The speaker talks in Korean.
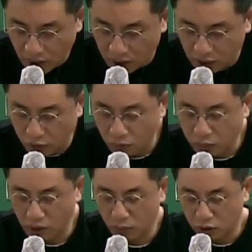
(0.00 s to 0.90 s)
그 다음에 육
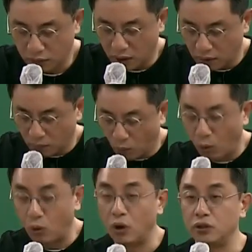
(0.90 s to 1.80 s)
번에 보시면
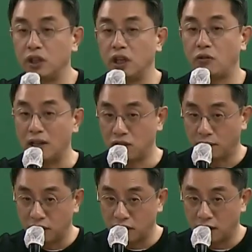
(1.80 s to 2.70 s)
목원의
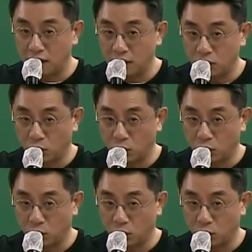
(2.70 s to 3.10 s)
관점 있잖아요.